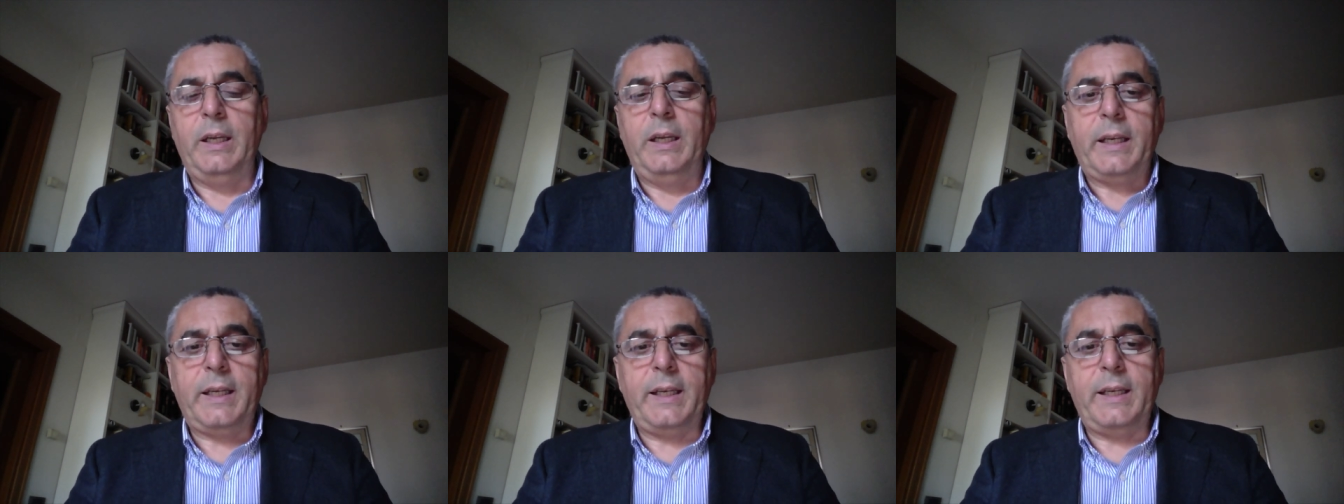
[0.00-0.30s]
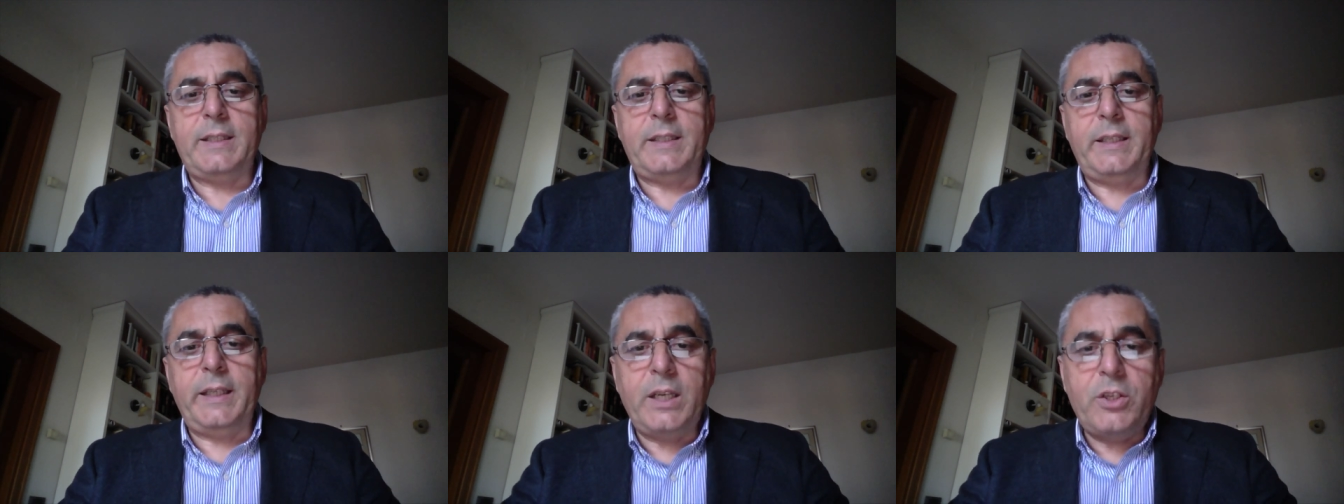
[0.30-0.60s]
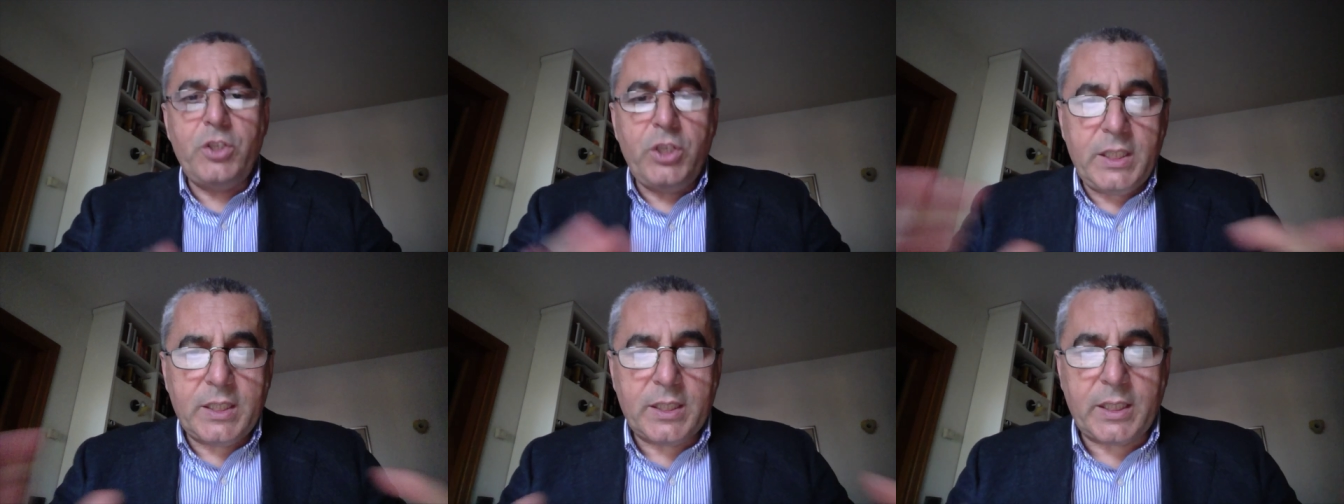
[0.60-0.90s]
che si
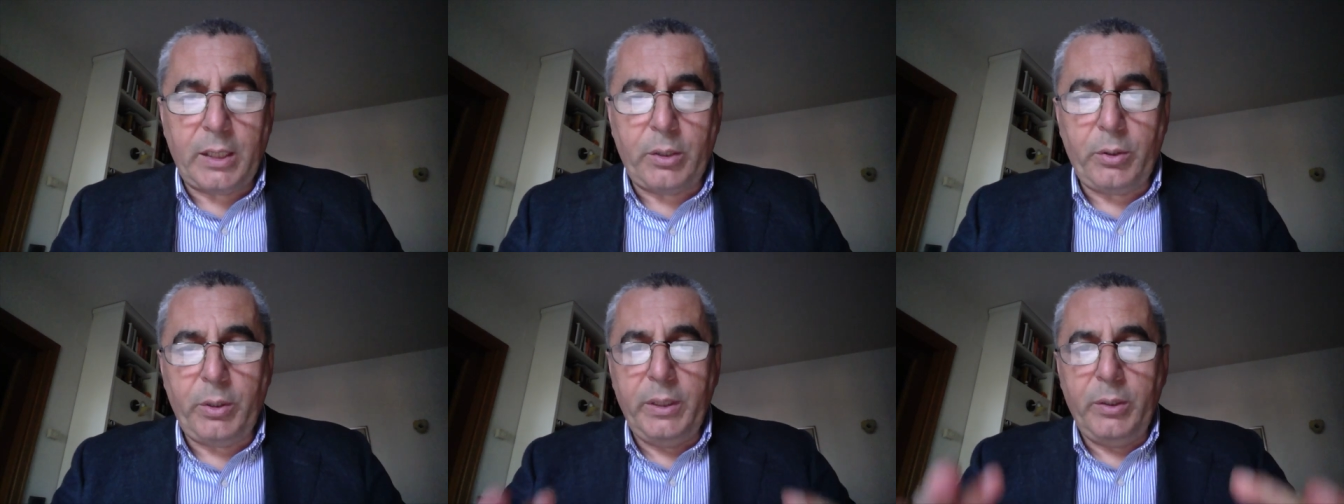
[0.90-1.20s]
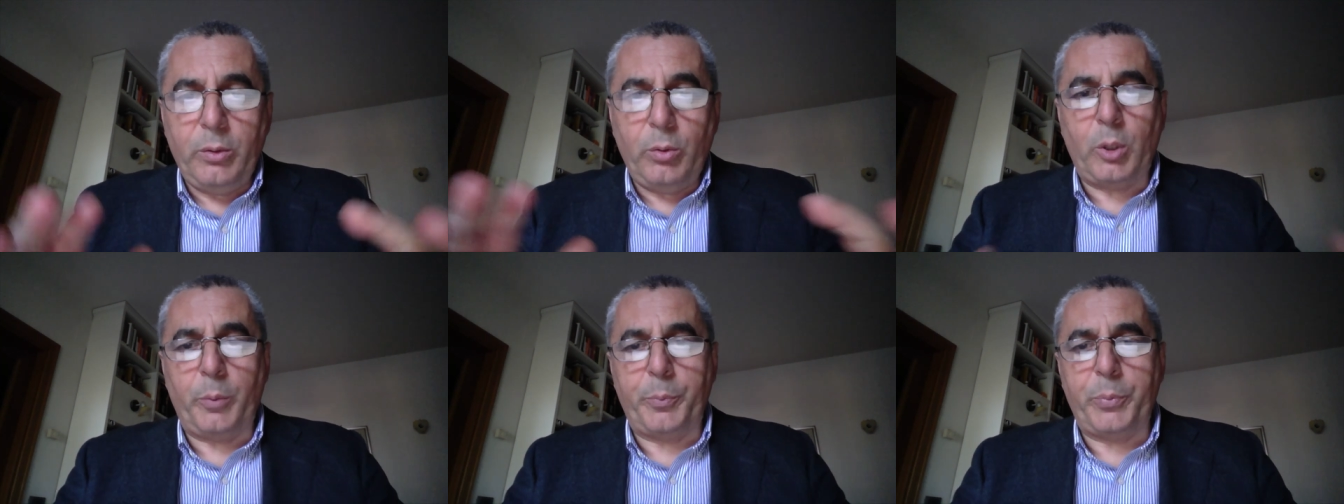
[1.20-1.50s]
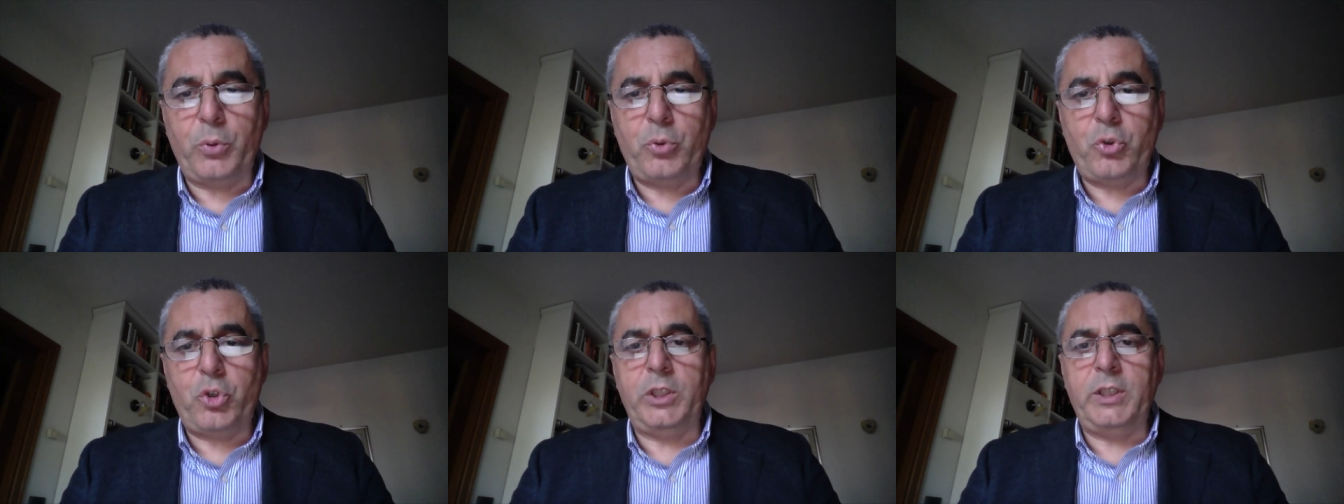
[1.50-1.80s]
registrano in
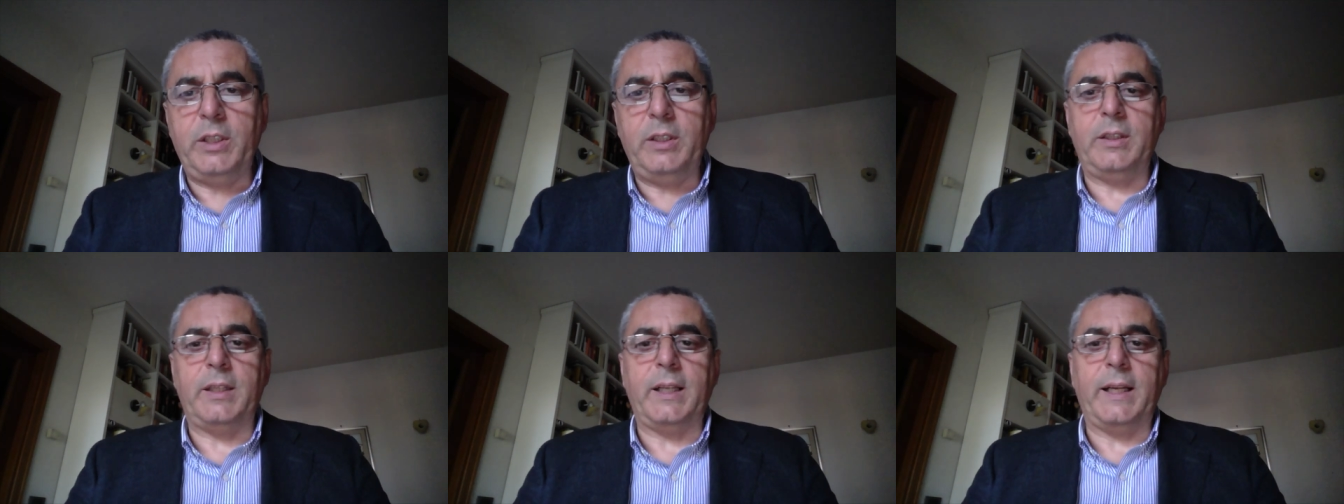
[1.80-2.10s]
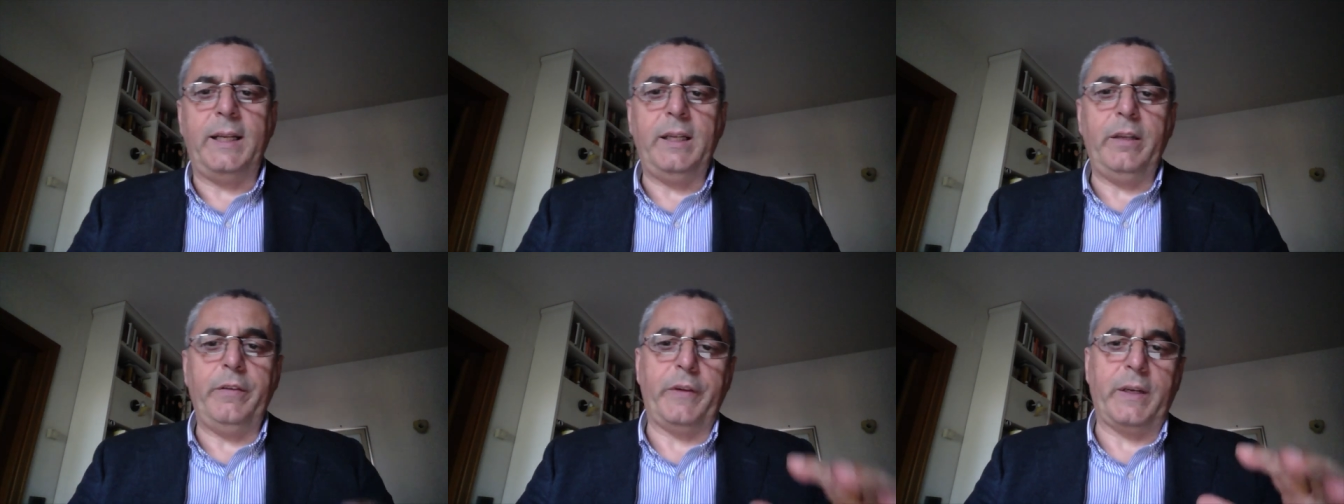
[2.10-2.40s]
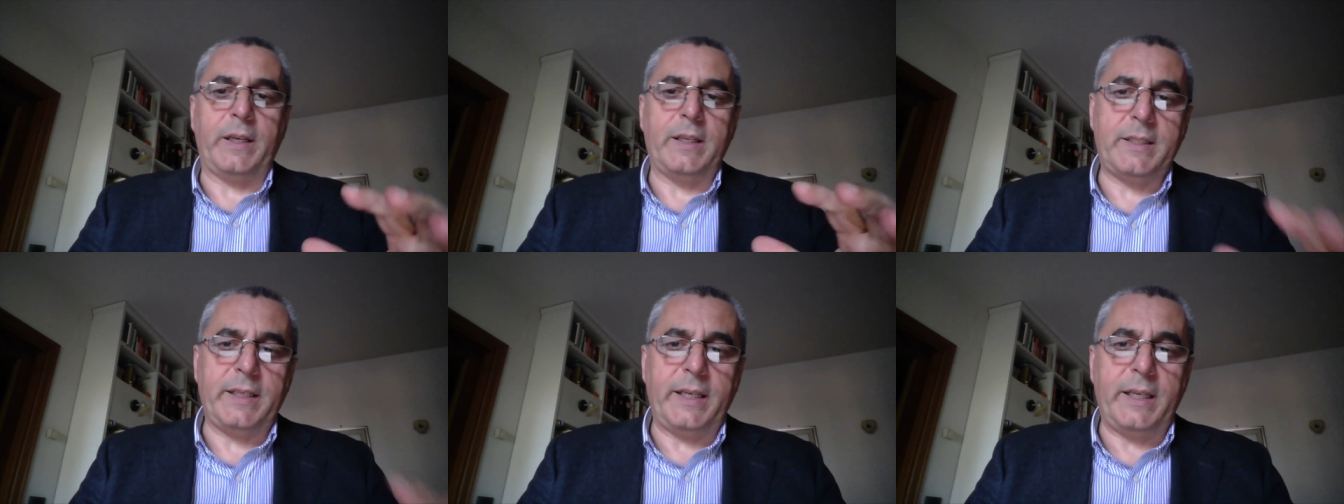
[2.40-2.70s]
Europa occidentale
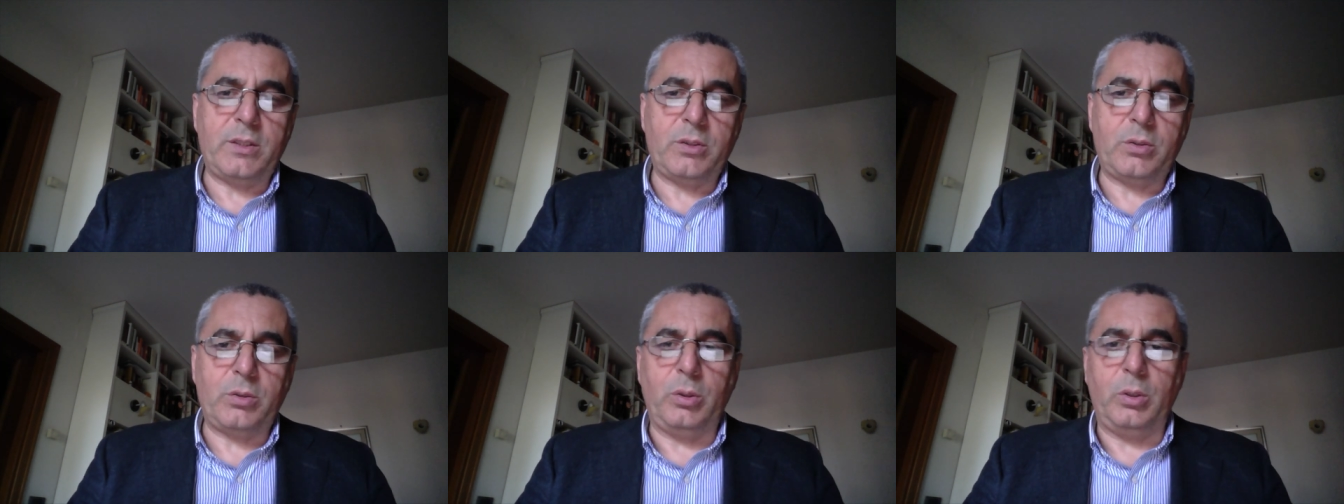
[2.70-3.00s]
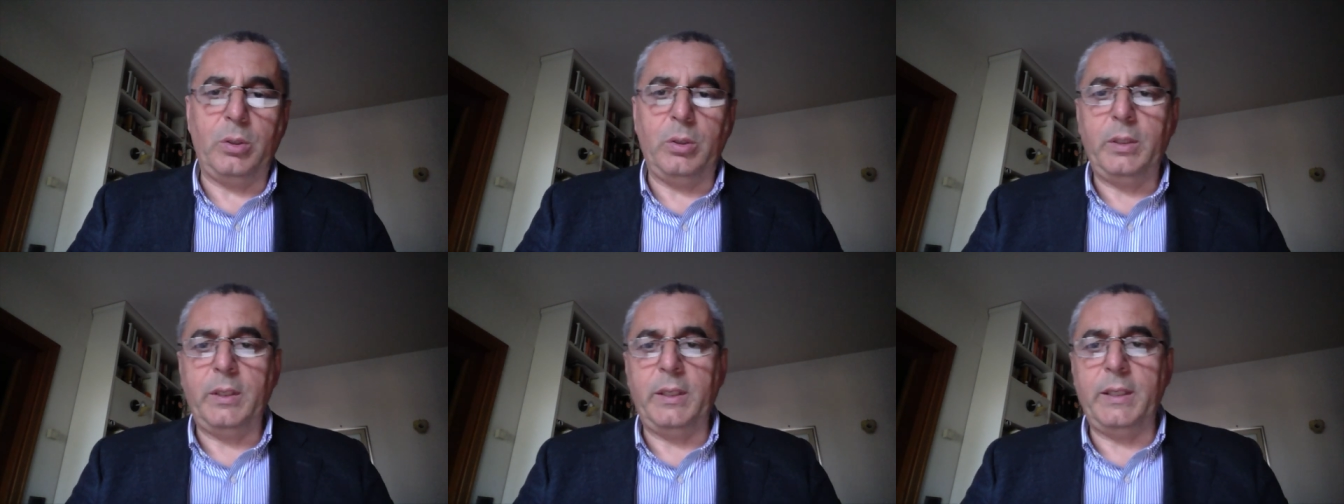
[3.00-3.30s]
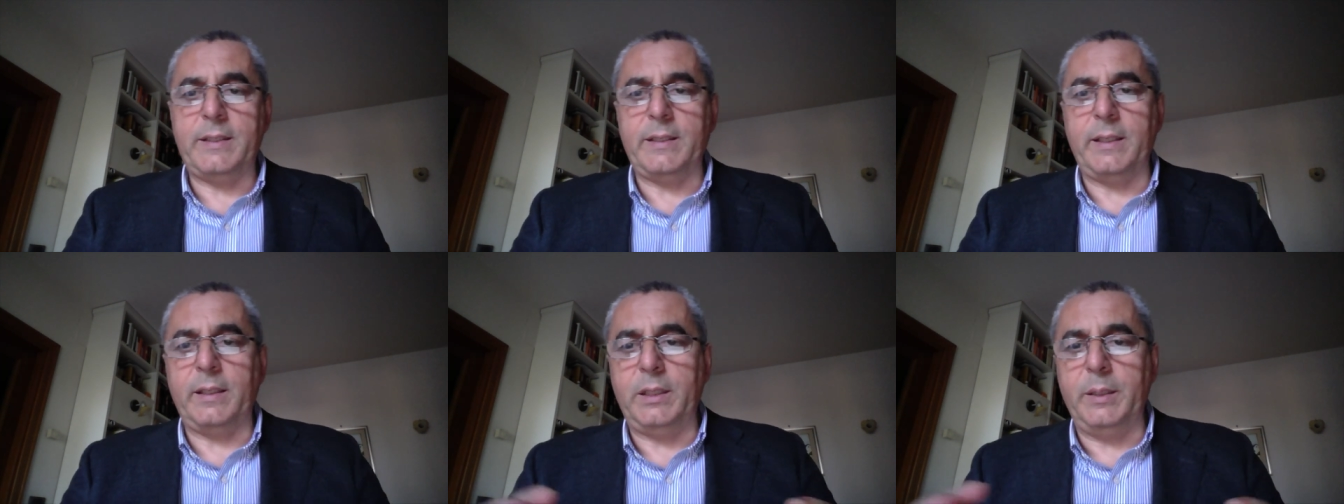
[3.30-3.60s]
fra VI
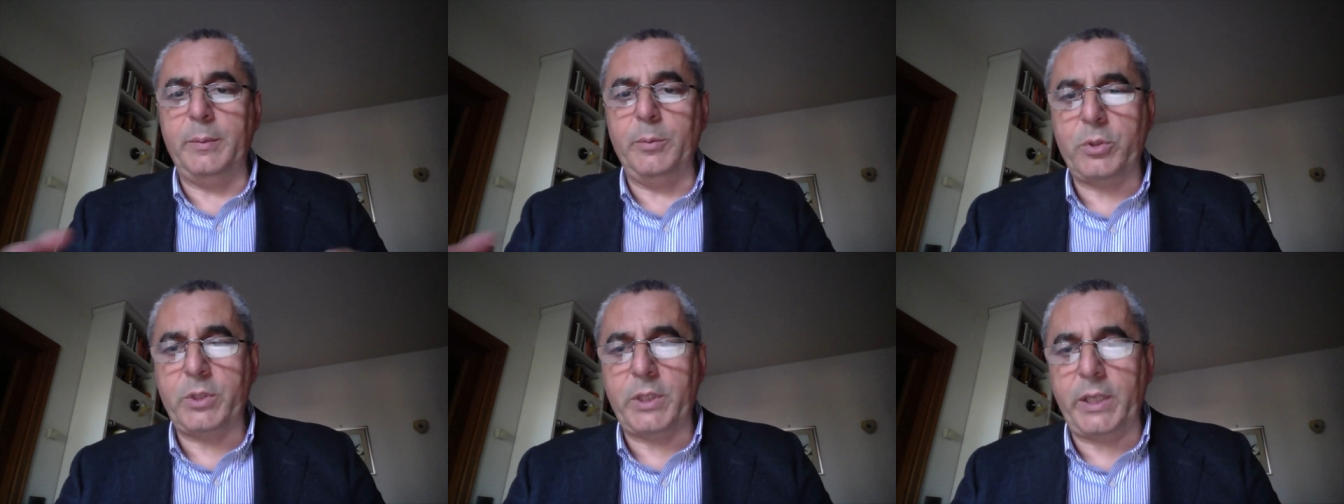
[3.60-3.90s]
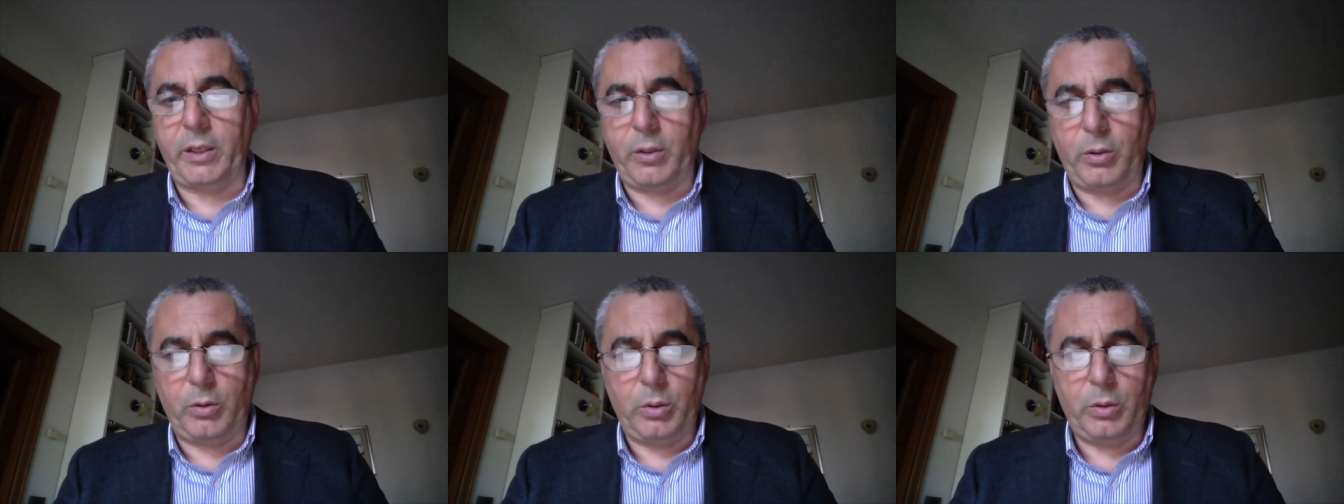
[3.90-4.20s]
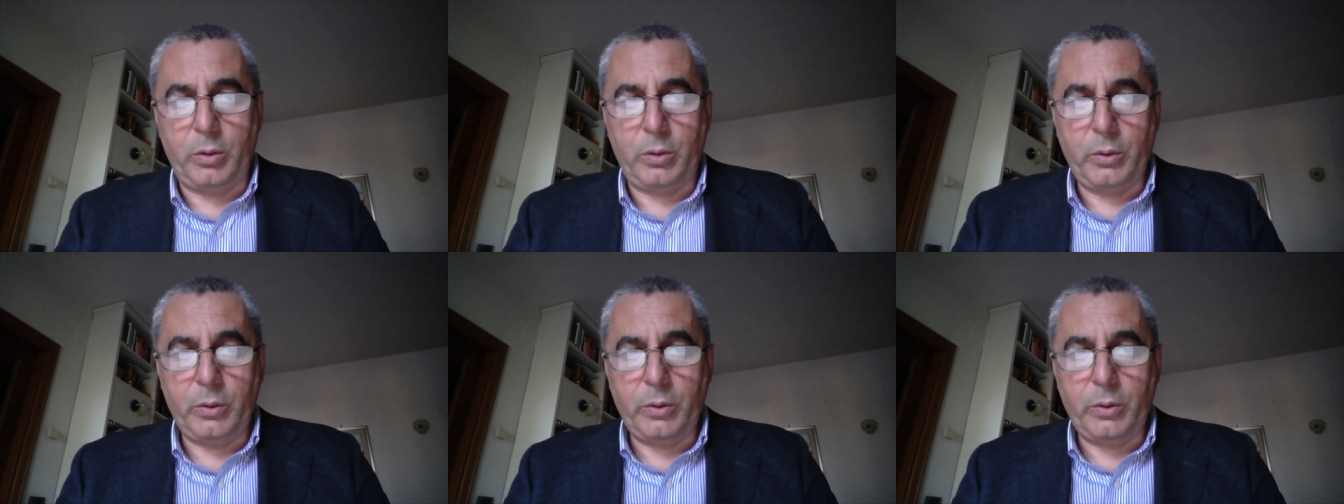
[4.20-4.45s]
e VII secolo.